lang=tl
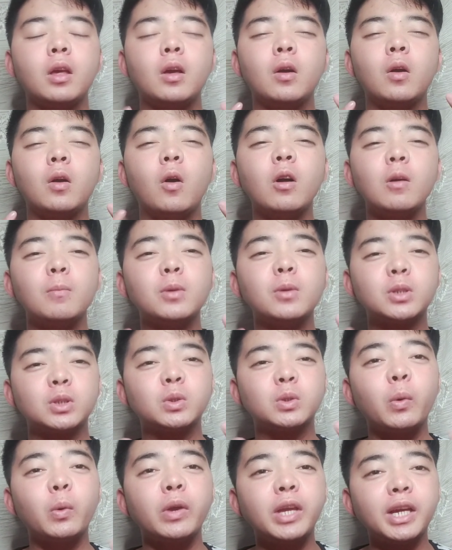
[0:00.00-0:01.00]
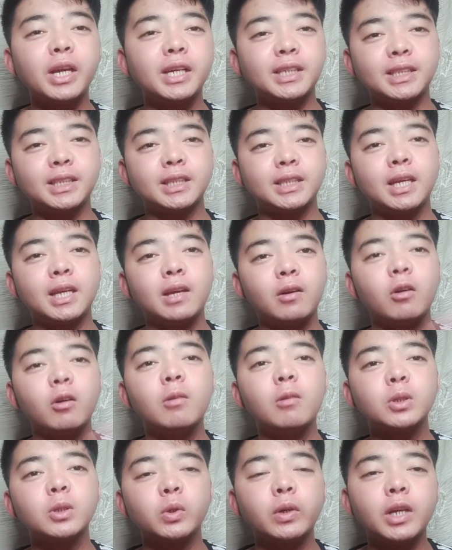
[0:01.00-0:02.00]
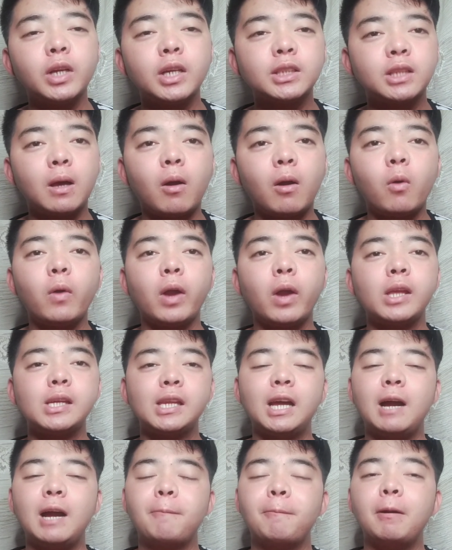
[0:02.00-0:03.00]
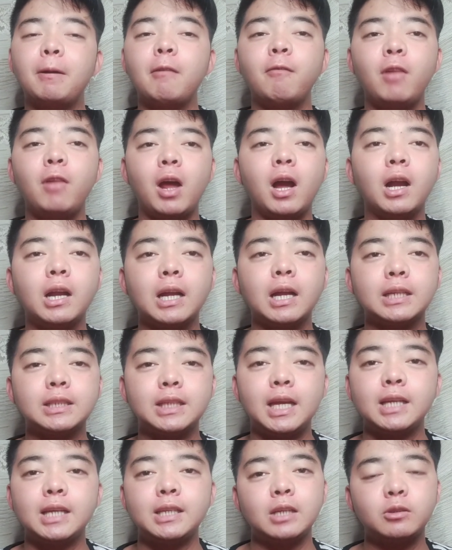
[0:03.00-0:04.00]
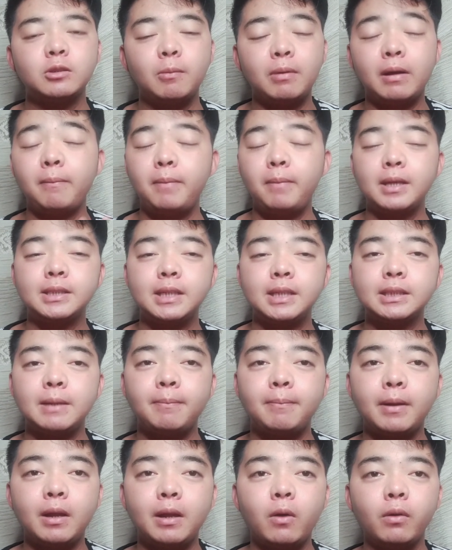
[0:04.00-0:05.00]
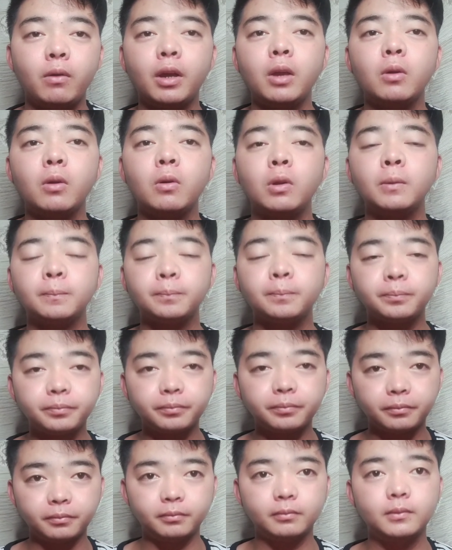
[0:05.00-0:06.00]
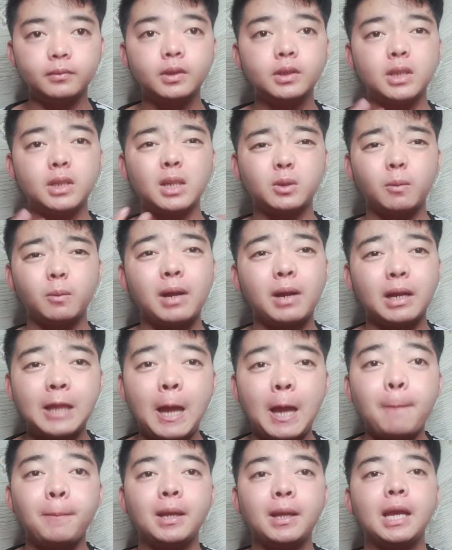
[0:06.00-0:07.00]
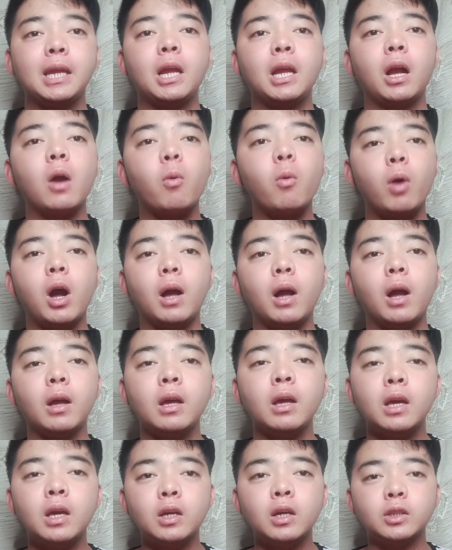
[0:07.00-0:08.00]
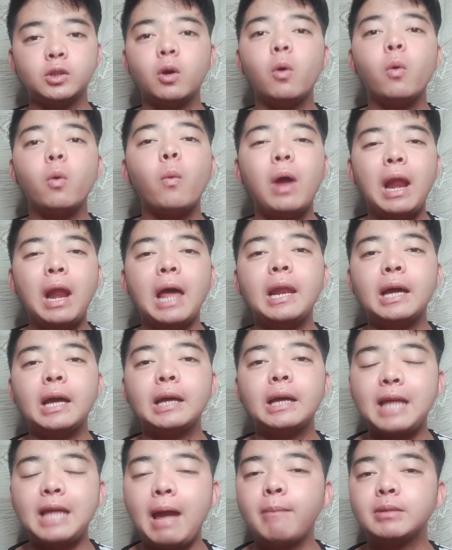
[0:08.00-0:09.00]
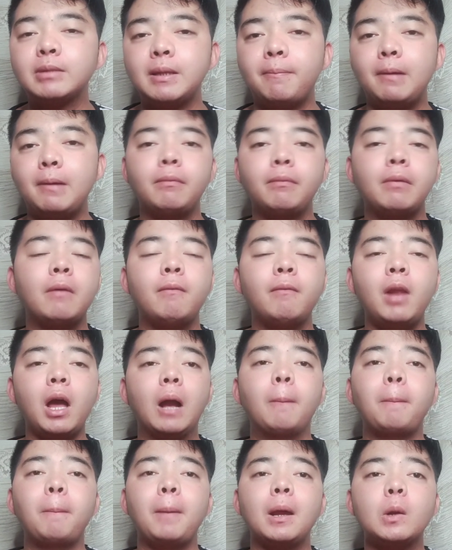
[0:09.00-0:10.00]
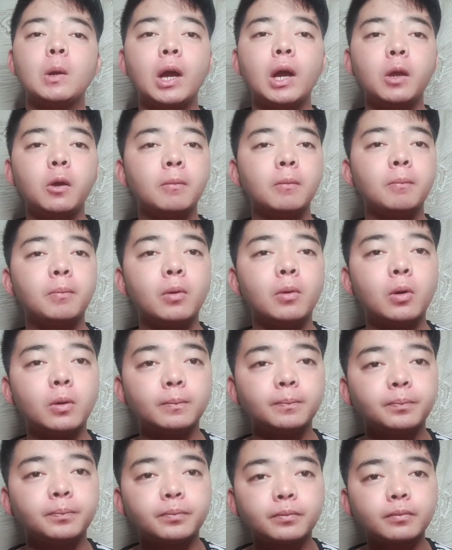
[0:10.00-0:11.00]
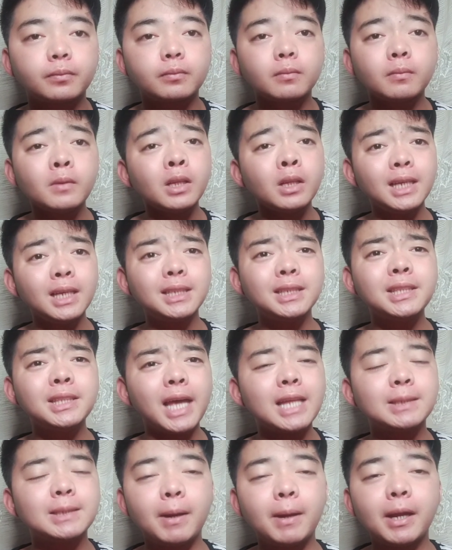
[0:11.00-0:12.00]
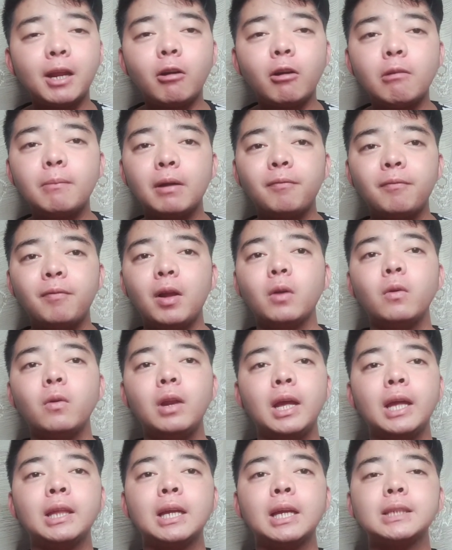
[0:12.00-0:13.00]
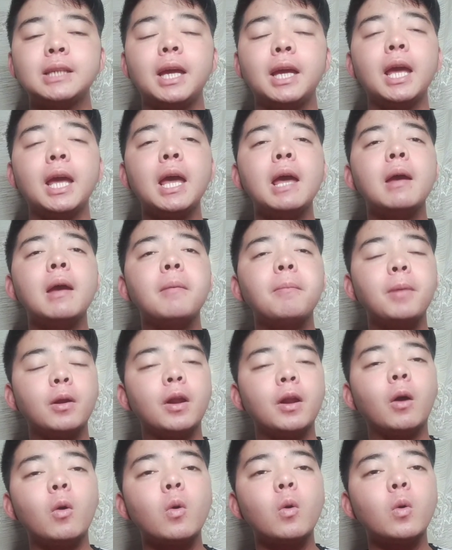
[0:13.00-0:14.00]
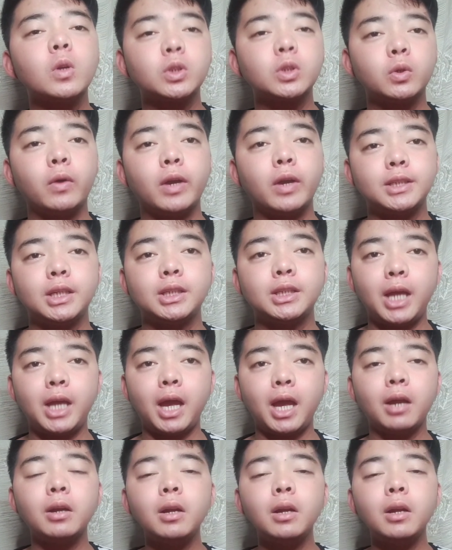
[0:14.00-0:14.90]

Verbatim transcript: almost 2 years, almost 2 years na akong hindi nakapag-vlog kasi sa sobrang busy sa panahon ngayon. So, So, wala nang time sa pagba vlog Pero ngayon po, is na-inspire ako mag-vlog ulit kasi meron akong gustong isi-share.